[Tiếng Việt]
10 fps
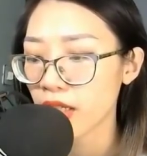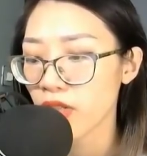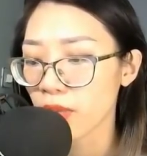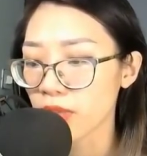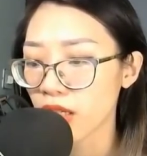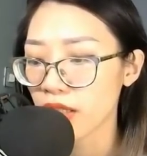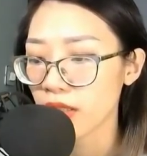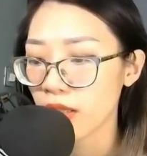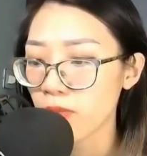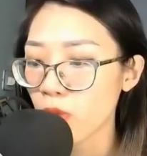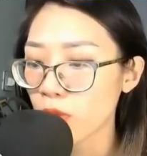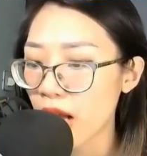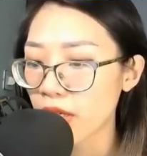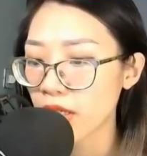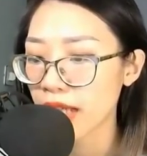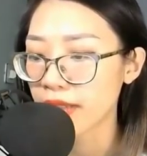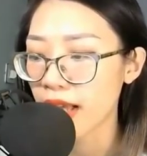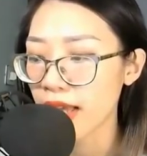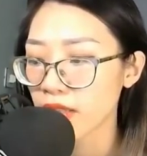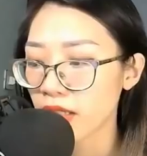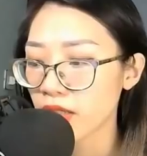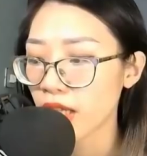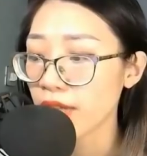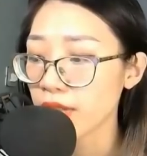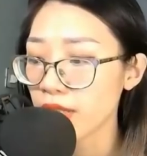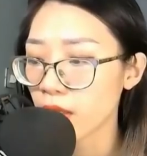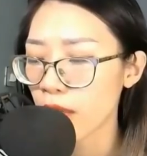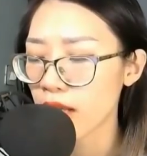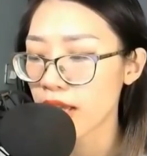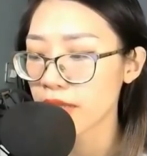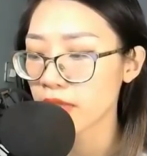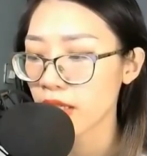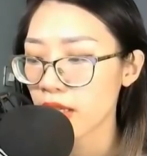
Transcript: Đồng thời, một đạo hư ảnh khác thì chợt lóe lên,